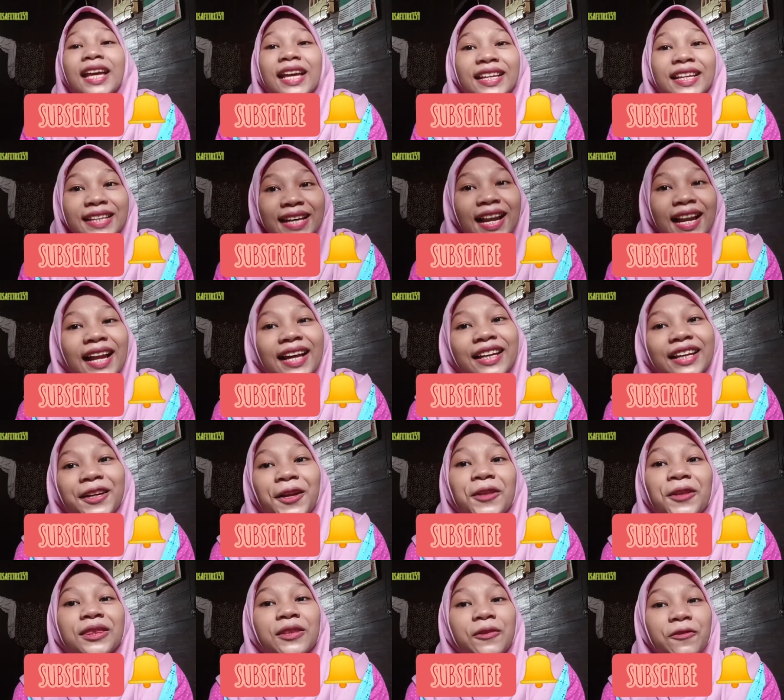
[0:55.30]
Nyalain
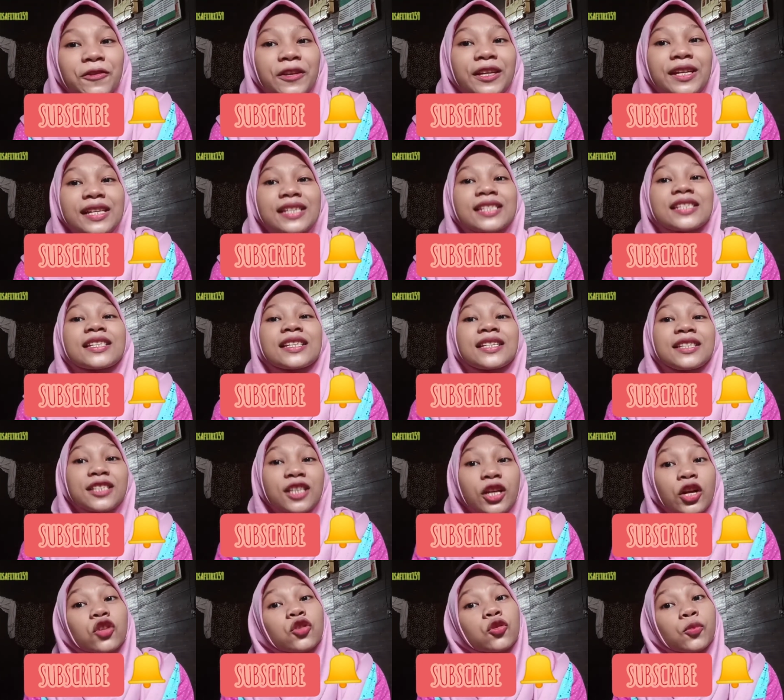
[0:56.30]

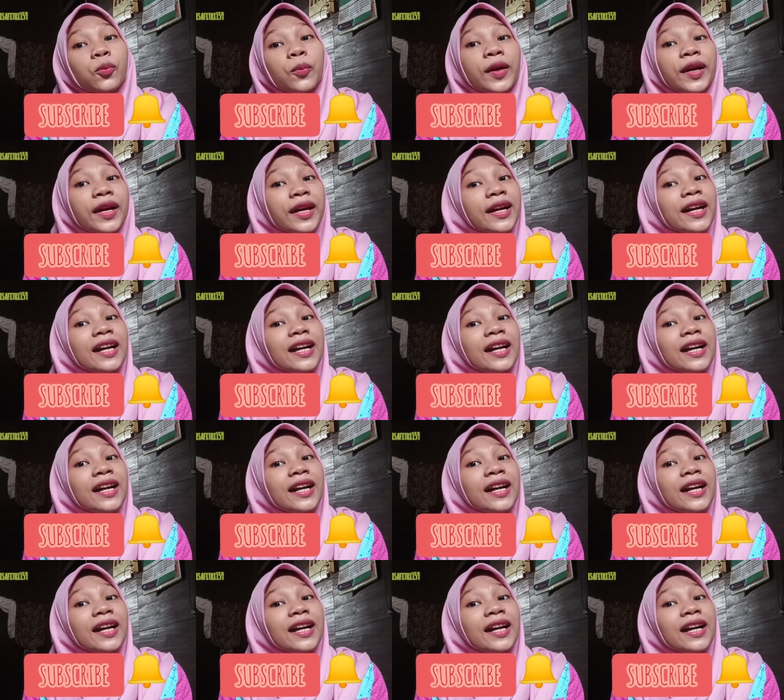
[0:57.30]
notifikasinya supaya